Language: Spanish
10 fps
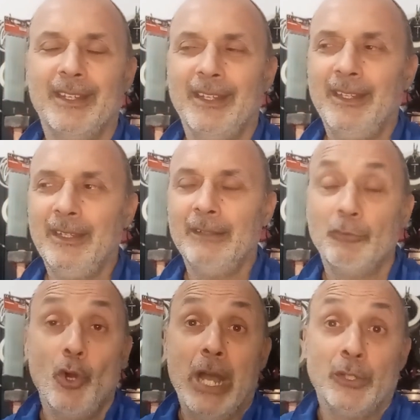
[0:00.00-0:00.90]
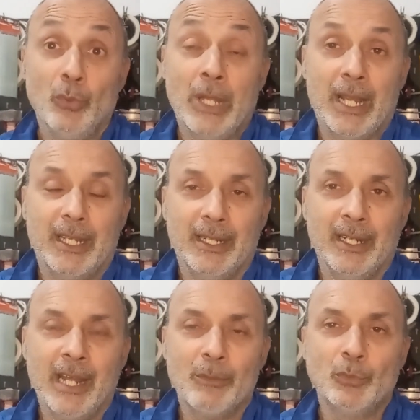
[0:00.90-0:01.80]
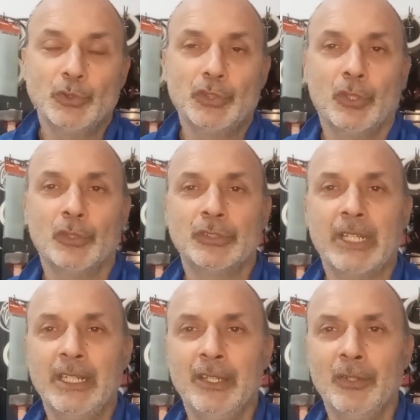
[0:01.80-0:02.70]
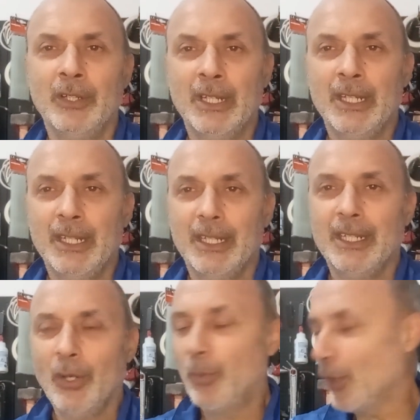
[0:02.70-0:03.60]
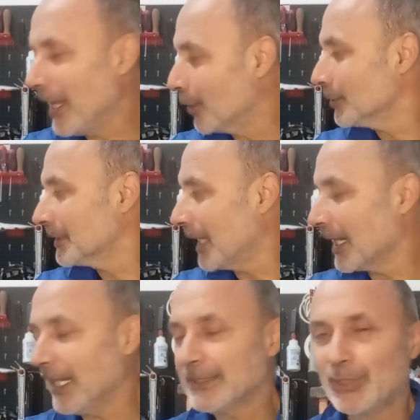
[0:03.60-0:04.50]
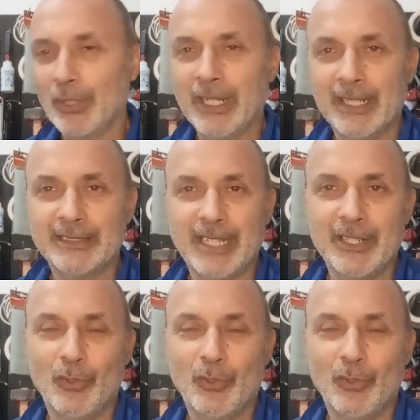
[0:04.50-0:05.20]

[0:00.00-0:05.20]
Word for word: eh, nos ayuda a generar mucho contenido y os voy a contar la historia de esta